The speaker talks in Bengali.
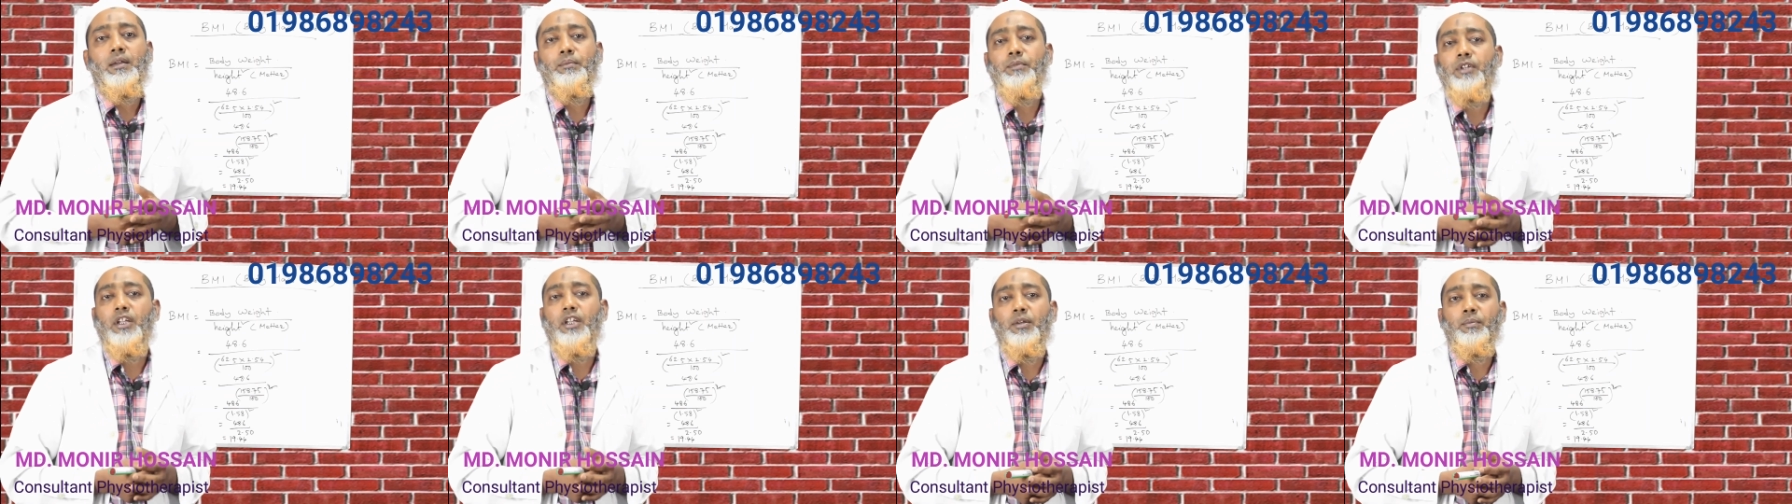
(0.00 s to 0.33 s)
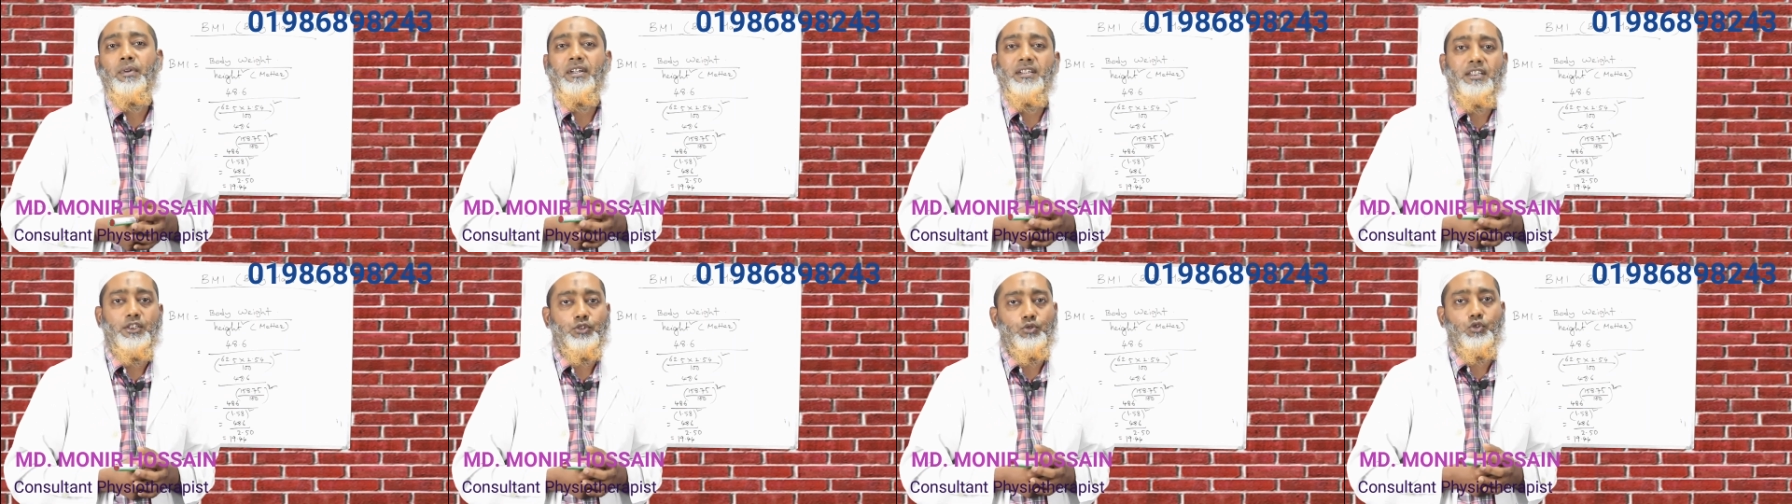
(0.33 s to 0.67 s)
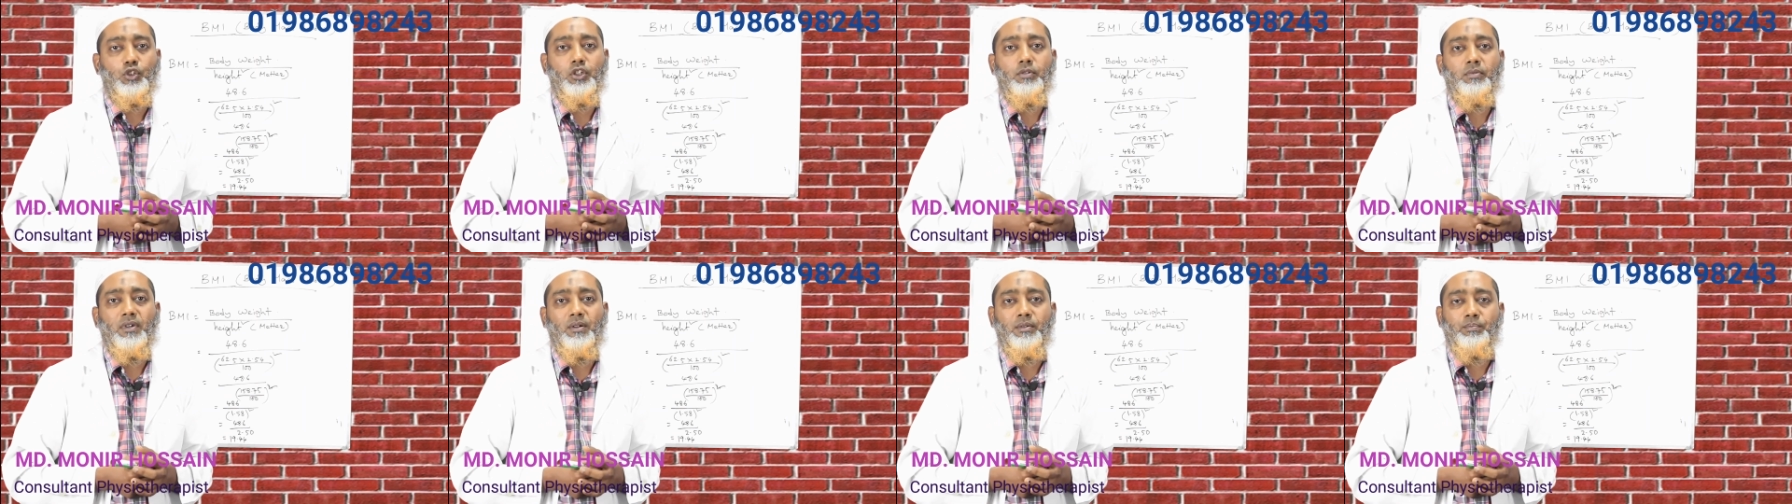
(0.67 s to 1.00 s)
বিএমআই টেস্ট
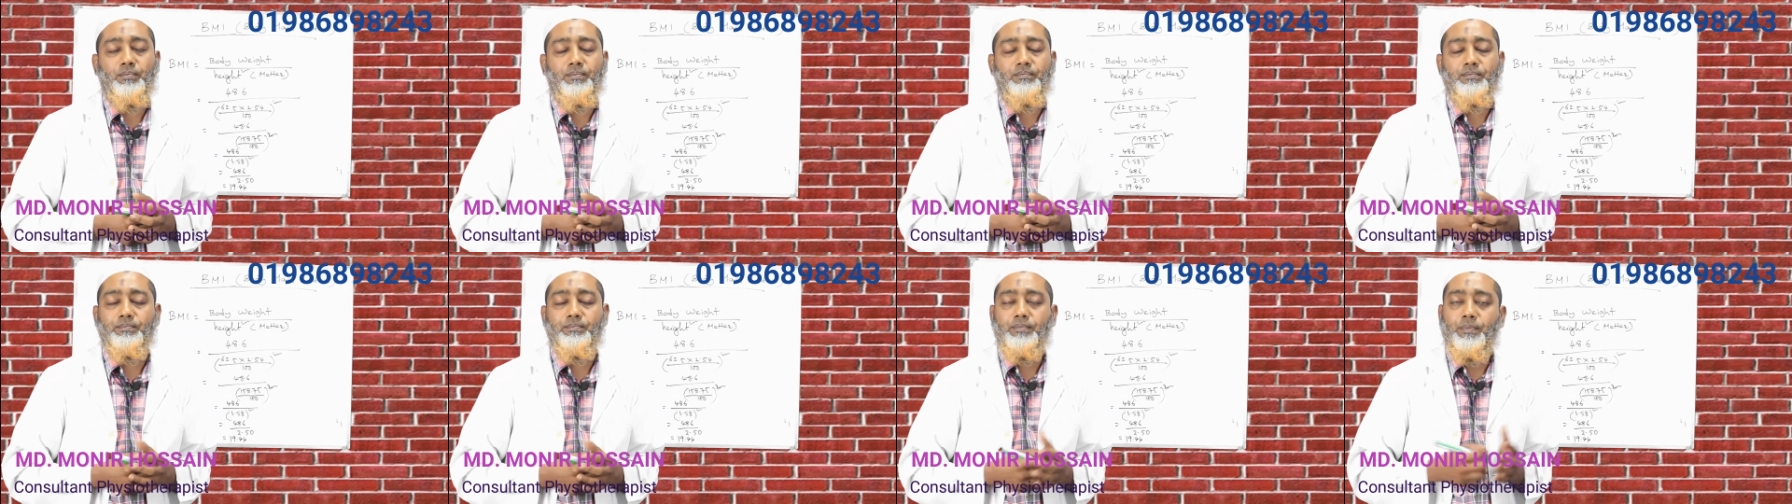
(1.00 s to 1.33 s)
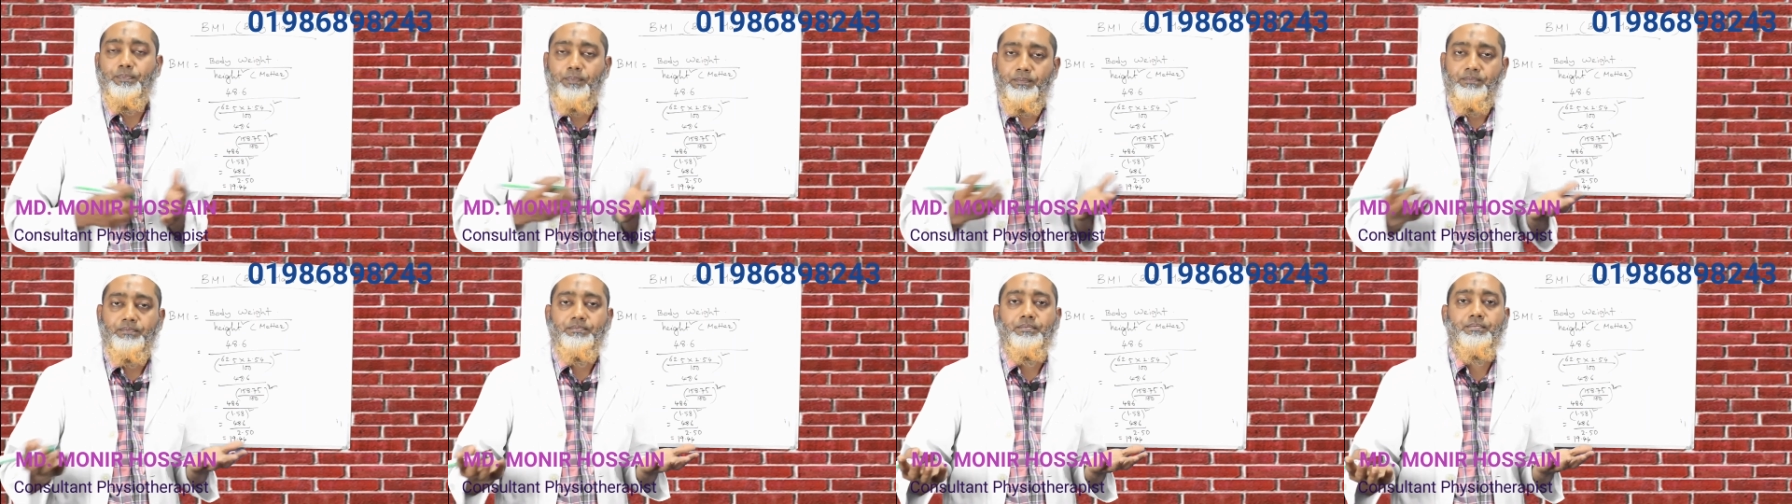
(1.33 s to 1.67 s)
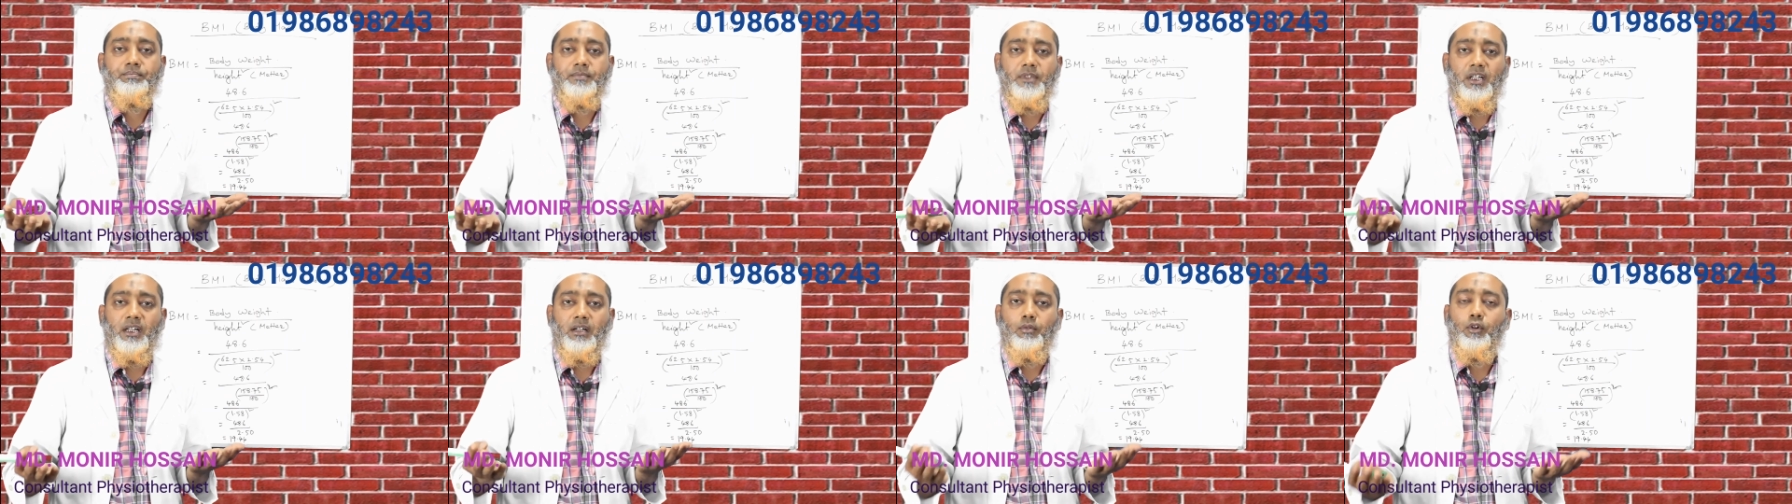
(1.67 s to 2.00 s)
করতে পারবো
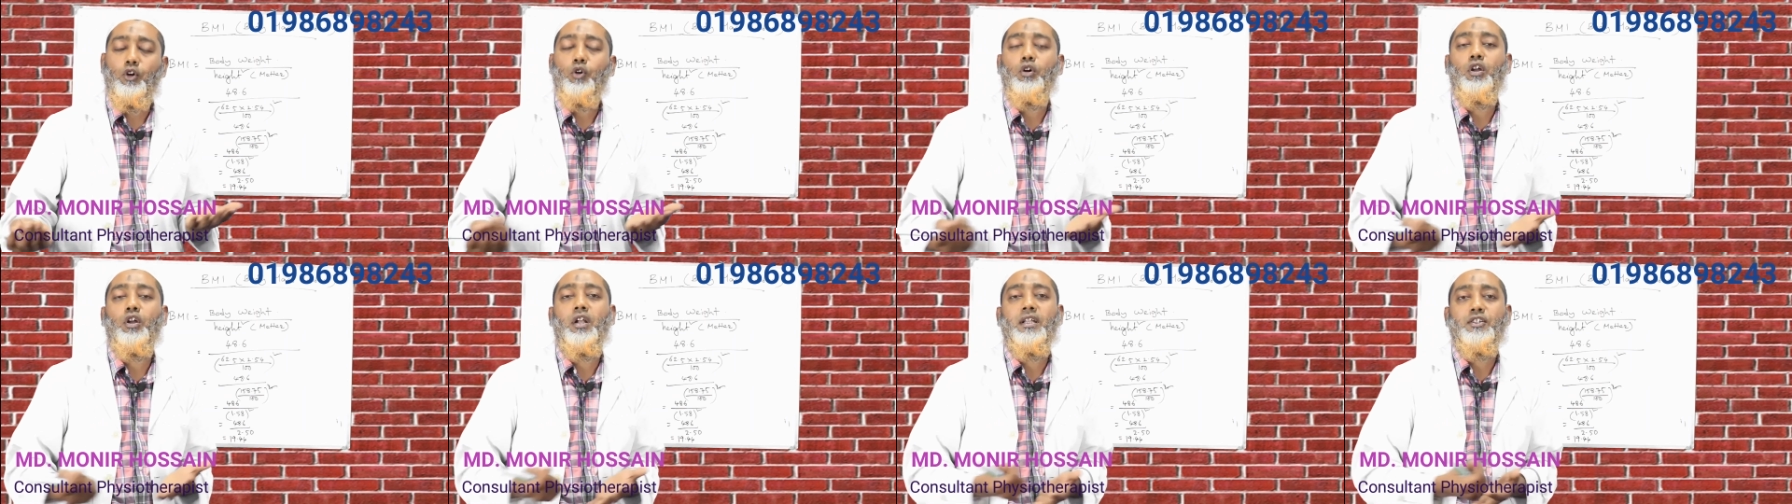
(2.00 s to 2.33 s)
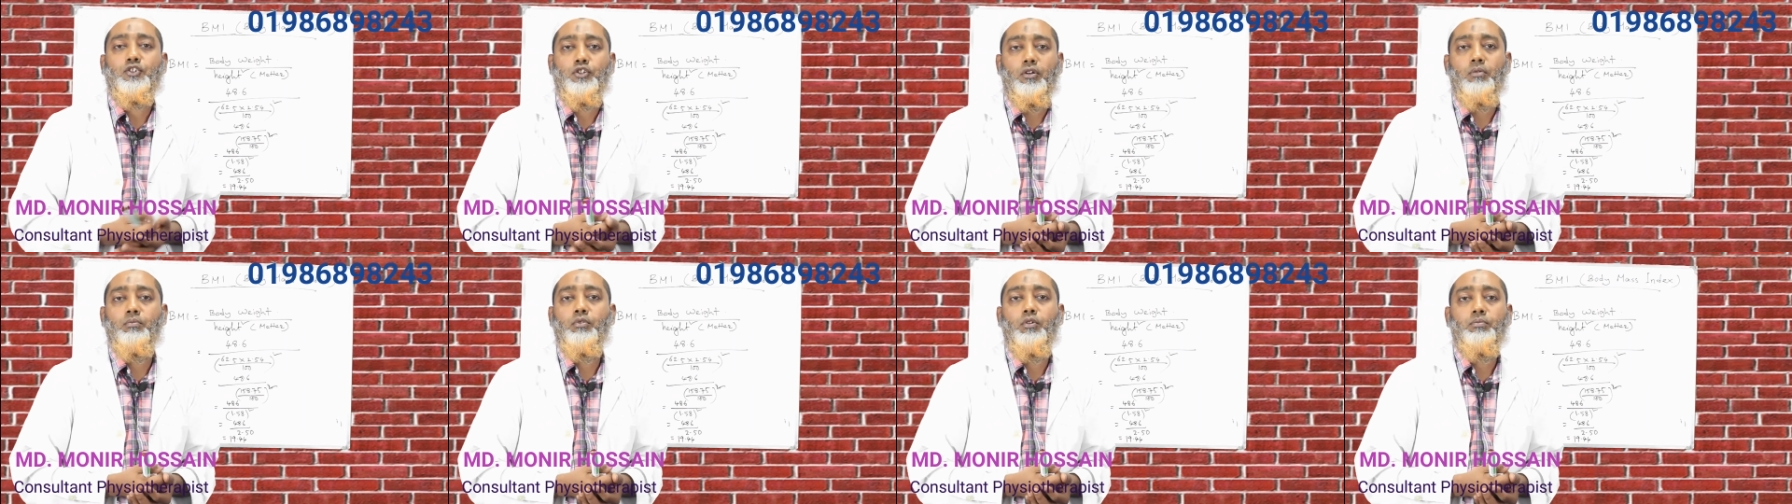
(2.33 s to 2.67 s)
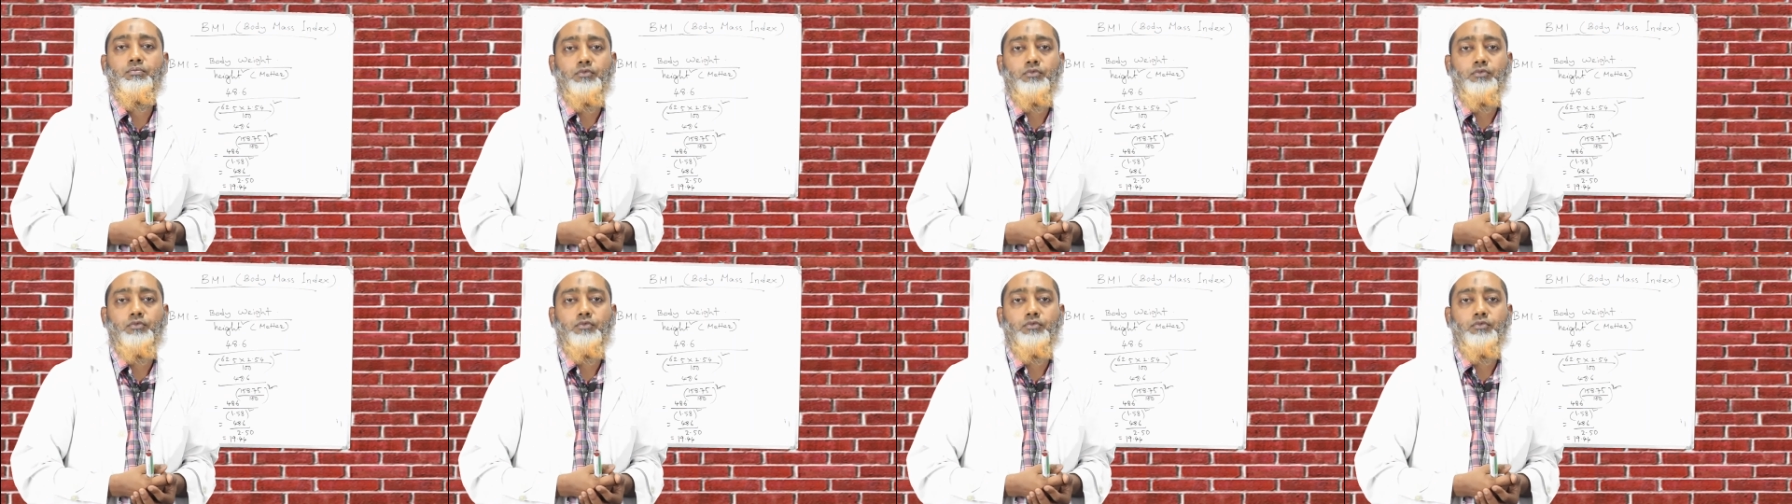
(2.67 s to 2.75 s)
করা সম্ভব